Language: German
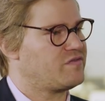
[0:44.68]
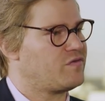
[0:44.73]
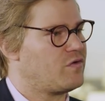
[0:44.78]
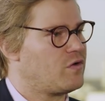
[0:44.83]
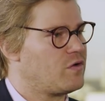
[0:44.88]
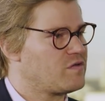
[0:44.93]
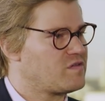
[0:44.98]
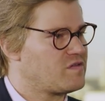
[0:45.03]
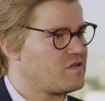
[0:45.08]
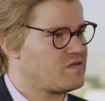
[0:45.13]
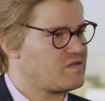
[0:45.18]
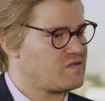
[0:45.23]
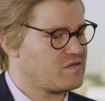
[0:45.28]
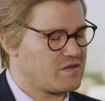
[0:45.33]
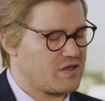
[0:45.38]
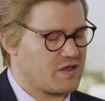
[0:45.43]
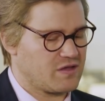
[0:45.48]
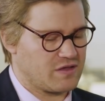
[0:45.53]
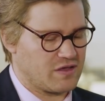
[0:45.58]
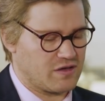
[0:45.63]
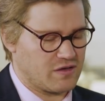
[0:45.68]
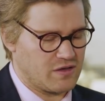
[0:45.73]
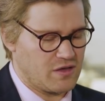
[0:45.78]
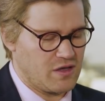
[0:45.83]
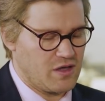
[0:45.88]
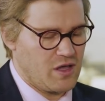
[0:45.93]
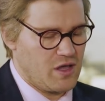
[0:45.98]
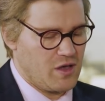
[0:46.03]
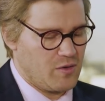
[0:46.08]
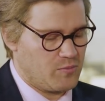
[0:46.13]
Vorsitzender der
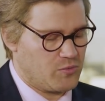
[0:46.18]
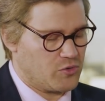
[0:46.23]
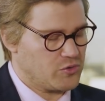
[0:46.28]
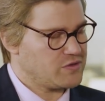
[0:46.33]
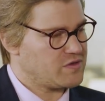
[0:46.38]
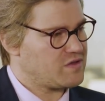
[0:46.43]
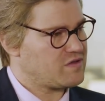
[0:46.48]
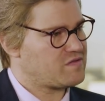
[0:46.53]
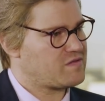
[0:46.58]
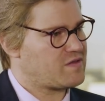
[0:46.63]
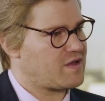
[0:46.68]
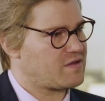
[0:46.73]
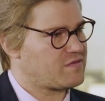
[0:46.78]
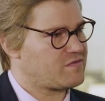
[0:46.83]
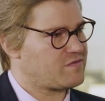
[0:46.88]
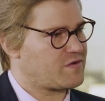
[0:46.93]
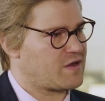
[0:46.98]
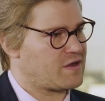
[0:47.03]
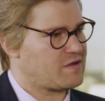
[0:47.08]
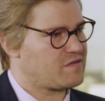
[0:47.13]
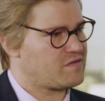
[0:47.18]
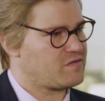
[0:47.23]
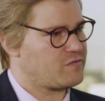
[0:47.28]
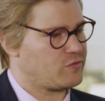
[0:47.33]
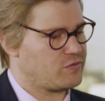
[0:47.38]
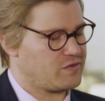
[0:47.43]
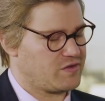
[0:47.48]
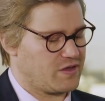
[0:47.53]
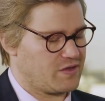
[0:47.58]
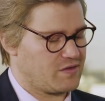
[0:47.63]

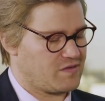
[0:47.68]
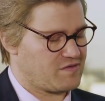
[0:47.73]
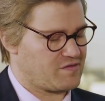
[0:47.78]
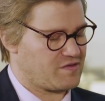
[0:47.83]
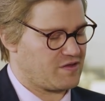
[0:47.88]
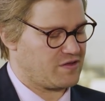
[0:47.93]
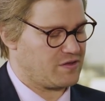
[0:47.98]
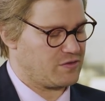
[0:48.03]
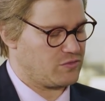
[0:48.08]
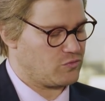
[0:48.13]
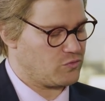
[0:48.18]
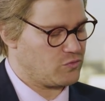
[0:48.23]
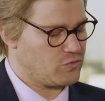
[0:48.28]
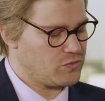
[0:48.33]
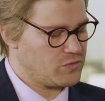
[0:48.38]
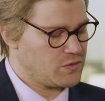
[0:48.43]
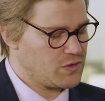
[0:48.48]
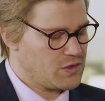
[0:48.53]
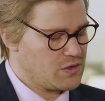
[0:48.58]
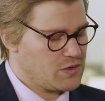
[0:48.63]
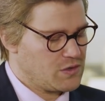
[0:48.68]
Bundestagsfraktion der CDU.